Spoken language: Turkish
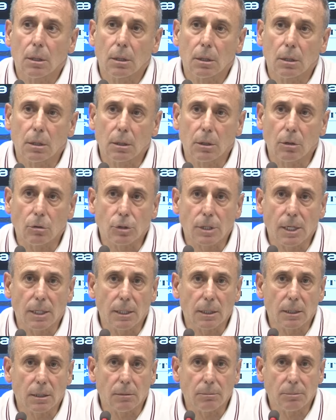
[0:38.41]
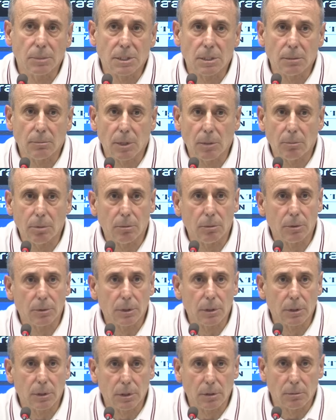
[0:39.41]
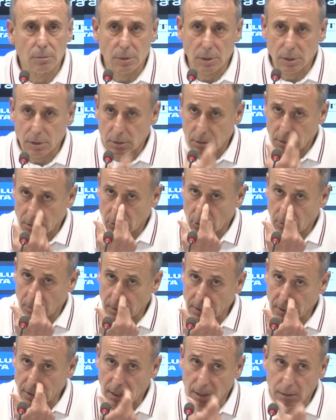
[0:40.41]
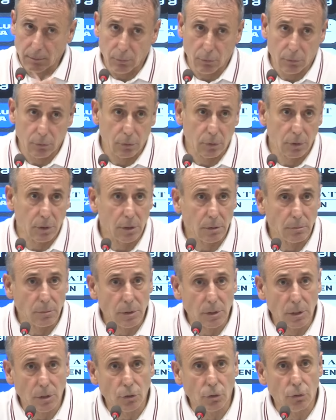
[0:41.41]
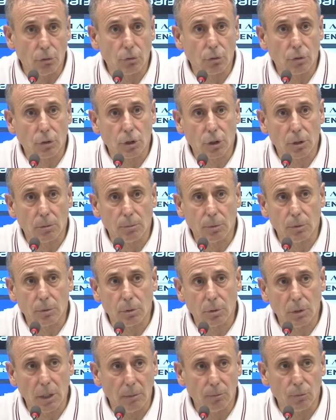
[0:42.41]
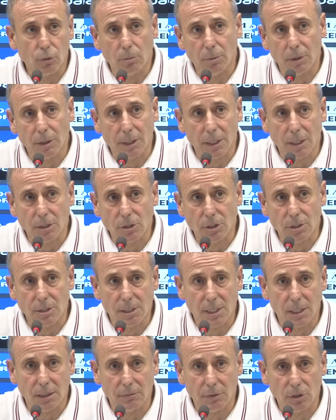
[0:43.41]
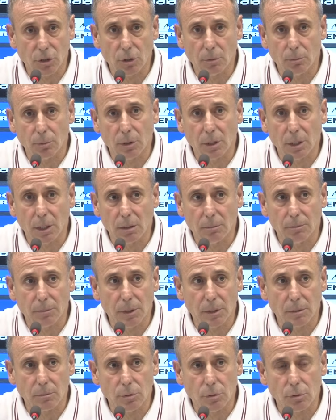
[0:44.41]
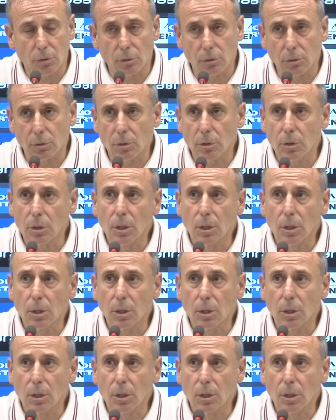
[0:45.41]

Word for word: E, özellikle bizim yapamadıklarımız, topa sahip olduklarımızda çok çabuk hem topa karşı sert ve çabuk kayıplarımız oldu.